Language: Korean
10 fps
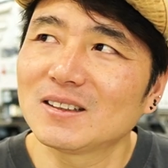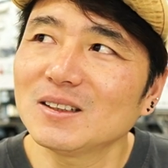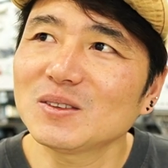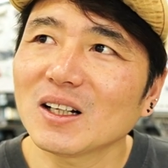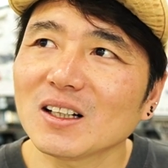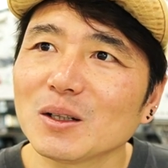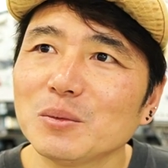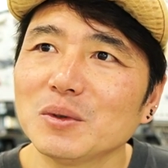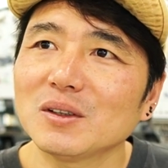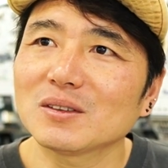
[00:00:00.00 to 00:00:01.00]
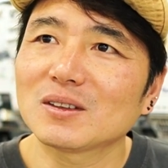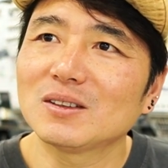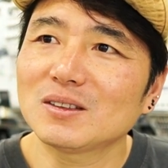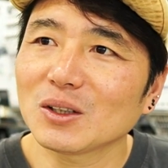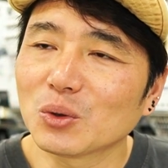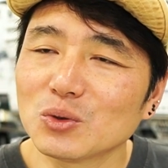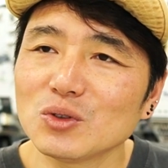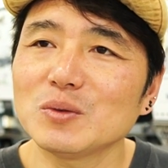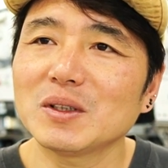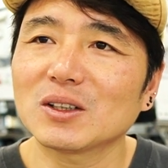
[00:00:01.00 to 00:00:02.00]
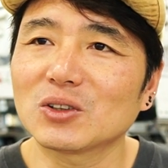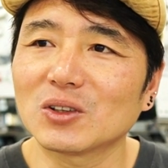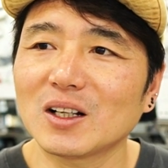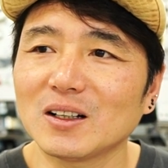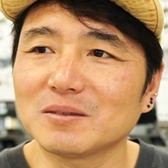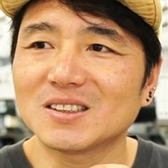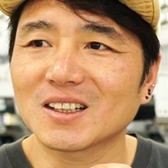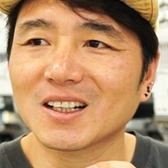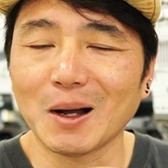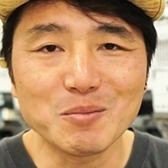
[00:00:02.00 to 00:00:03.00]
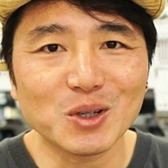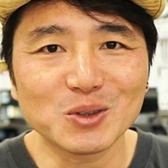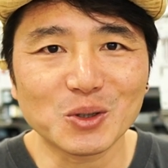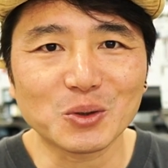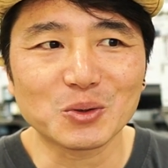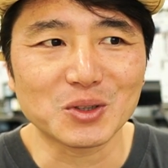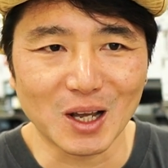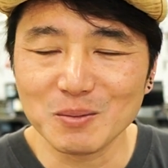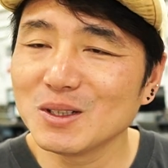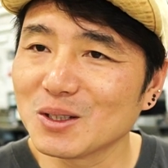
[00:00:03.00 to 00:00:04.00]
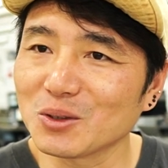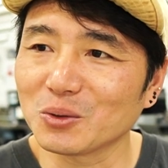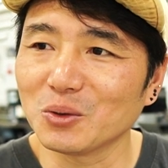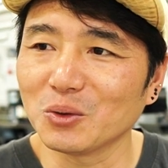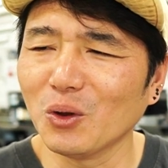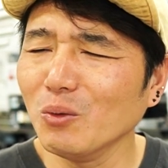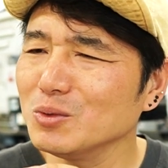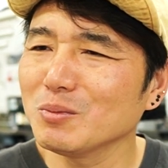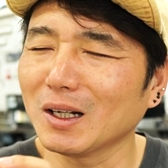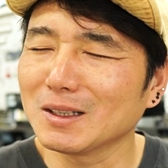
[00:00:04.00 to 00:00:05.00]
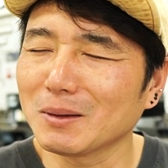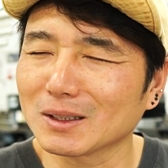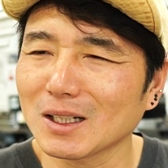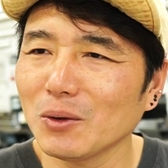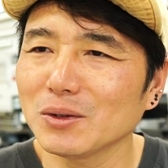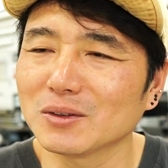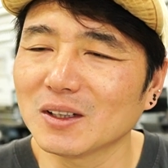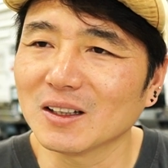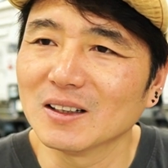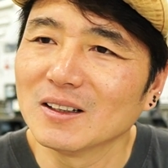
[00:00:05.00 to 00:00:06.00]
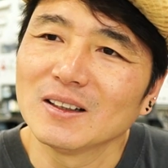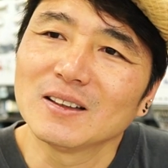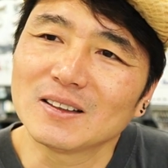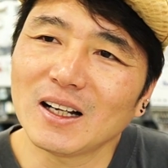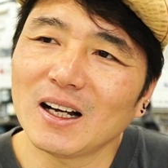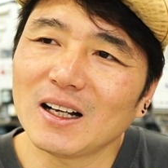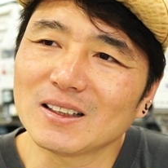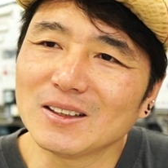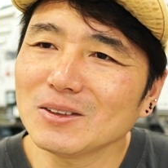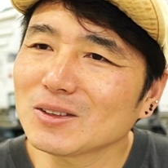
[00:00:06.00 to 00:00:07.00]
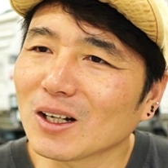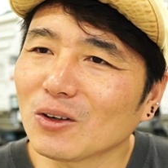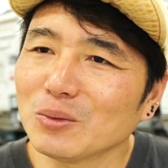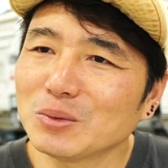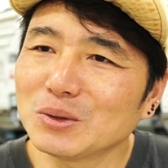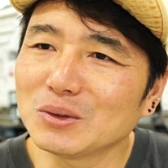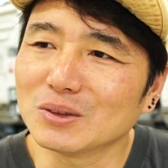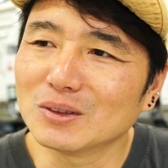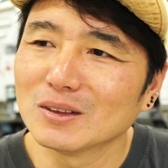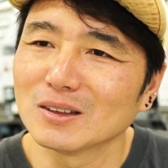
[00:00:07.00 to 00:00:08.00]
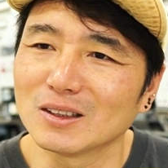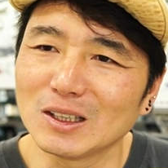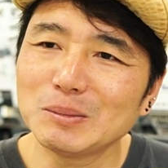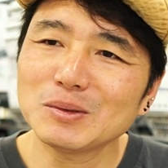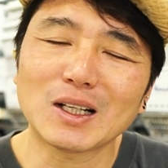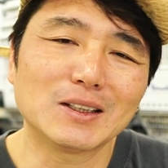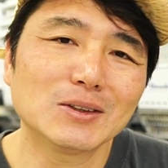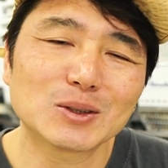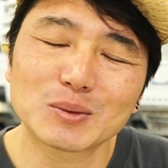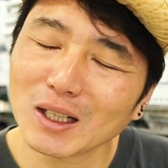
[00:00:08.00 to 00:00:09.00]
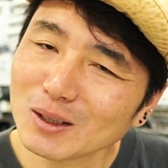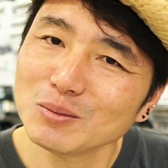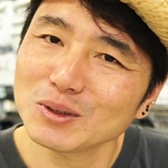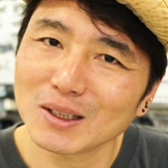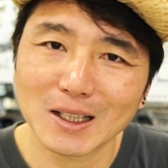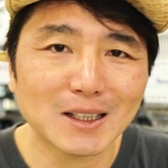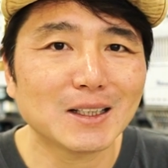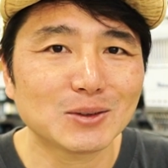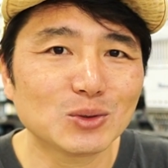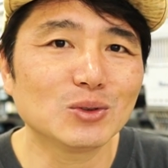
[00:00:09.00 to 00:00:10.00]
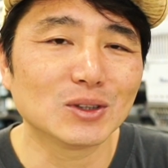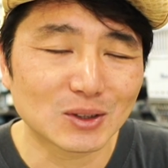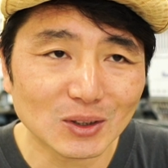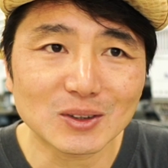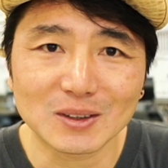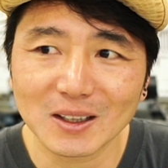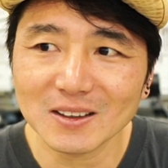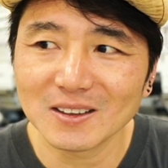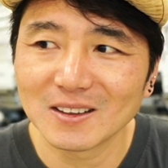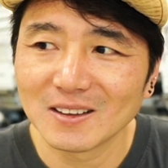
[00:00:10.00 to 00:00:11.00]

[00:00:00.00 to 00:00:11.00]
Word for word: 지금 생각해 보면 그때 교수님이랑 저랑 진짜 감정적으로도 예민해졌고 너무 많이 막 싸웠는데 야 이런 작업을 이분 아니었으면 다른 분이랑 해냈을 수 있었을까?